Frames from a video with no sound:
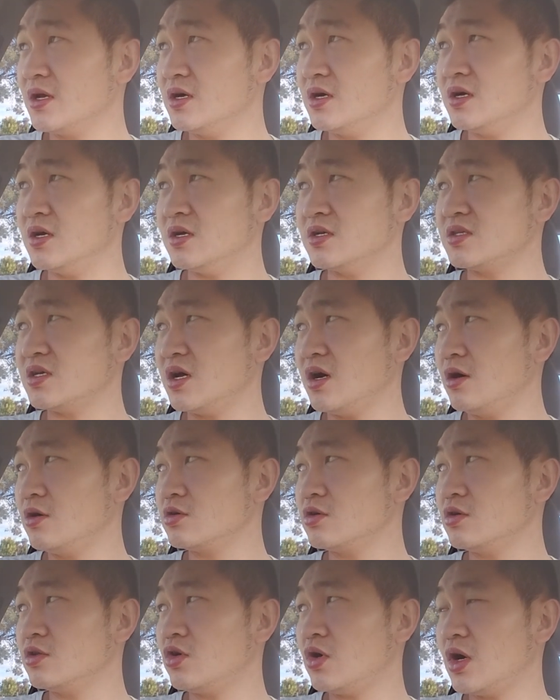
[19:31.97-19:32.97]
呃，在澳
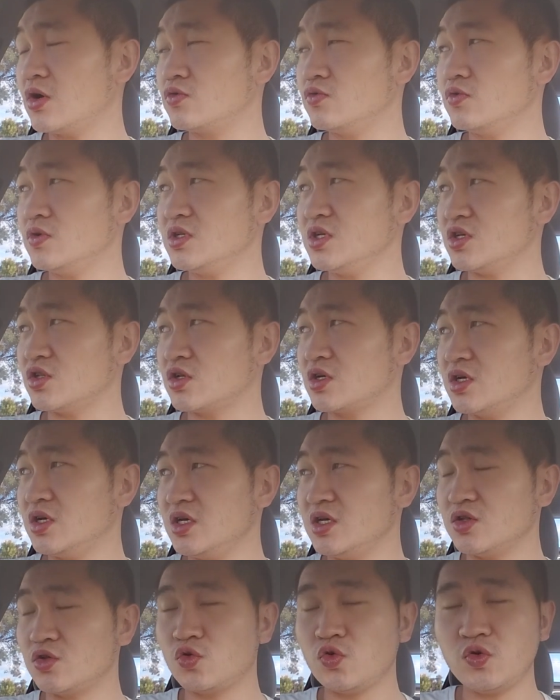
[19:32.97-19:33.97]
洲的话，如果你可
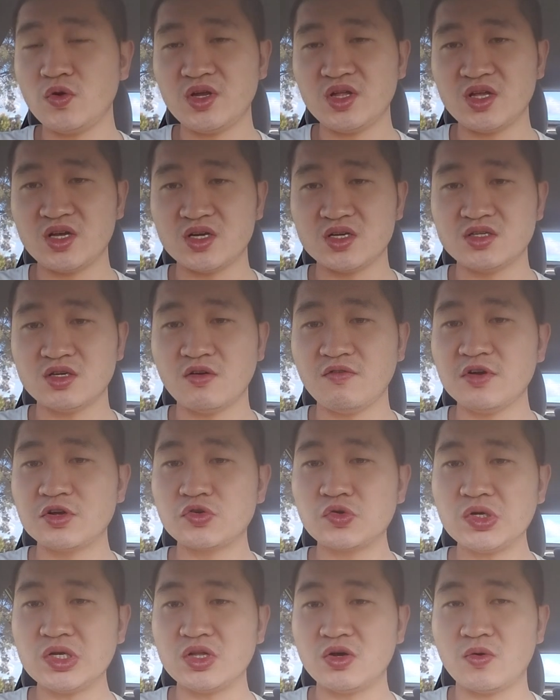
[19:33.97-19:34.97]
以退那个消费
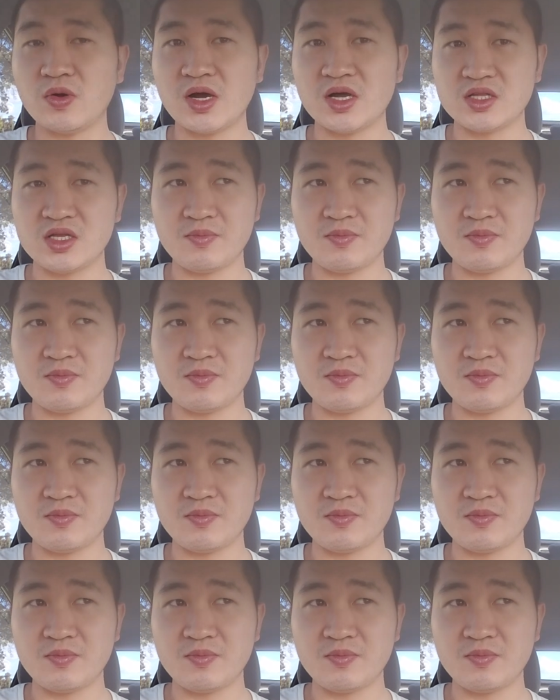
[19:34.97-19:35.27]
税的话，